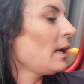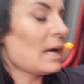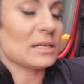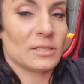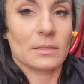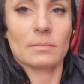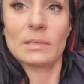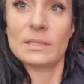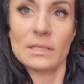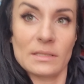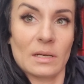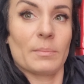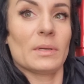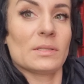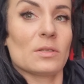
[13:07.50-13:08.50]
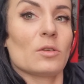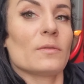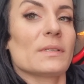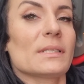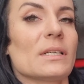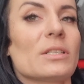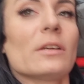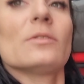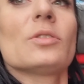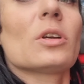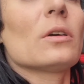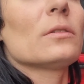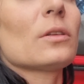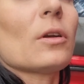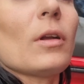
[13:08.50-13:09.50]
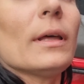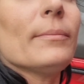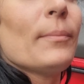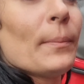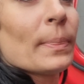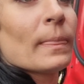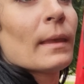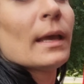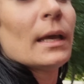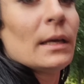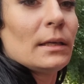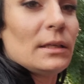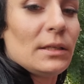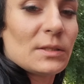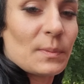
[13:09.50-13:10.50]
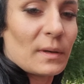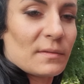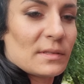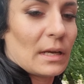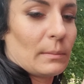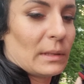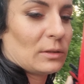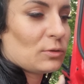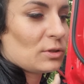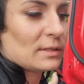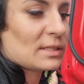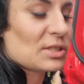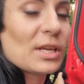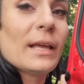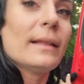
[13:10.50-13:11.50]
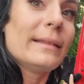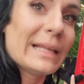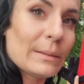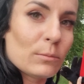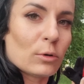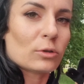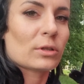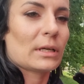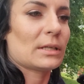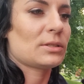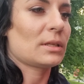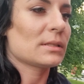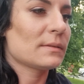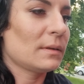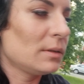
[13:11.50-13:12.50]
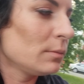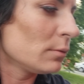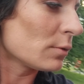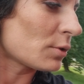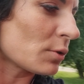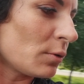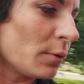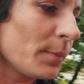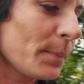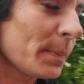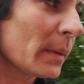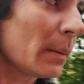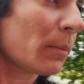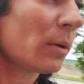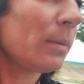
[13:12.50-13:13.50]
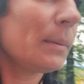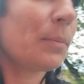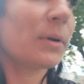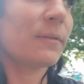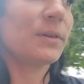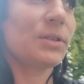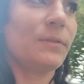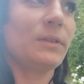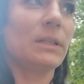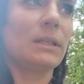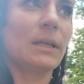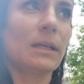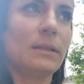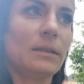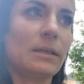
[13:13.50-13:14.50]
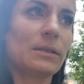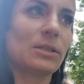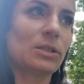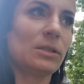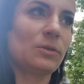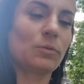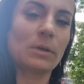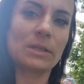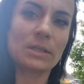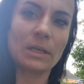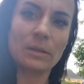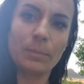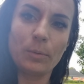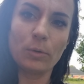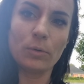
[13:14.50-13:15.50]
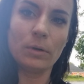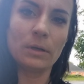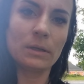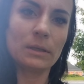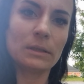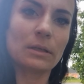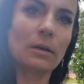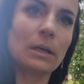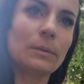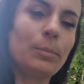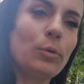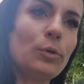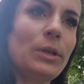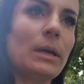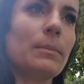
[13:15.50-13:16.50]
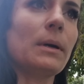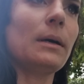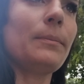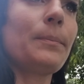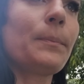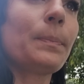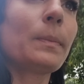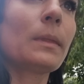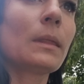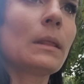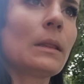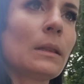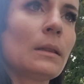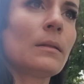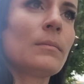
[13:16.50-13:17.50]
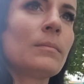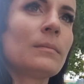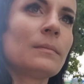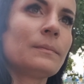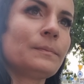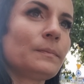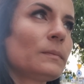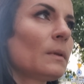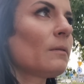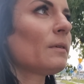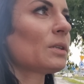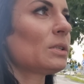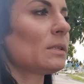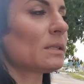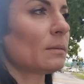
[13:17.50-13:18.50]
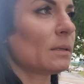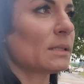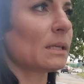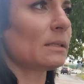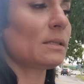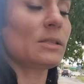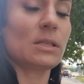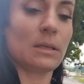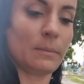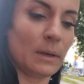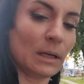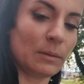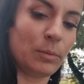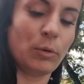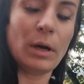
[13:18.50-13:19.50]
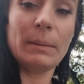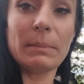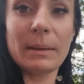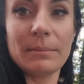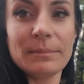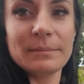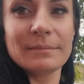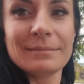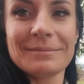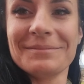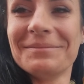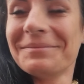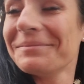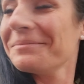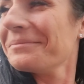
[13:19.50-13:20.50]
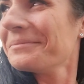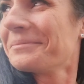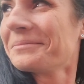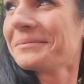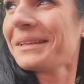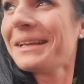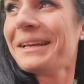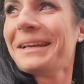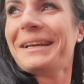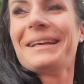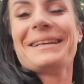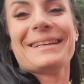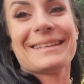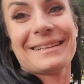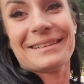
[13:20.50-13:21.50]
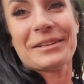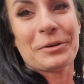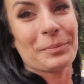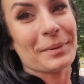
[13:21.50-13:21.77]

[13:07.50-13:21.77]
A czasem na stacjach benzynowych zdarzają się kontrole i sprawdzają na to, czy jesteś na młotkach, czy tak zwanym łóżku. Problem pojawia się wtedy, kiedy jedziesz i szukasz AdBlue i tego AdBlue nie ma. Właśnie jestem na stacji, gdzie nie ma AdBlue, a mam jeden na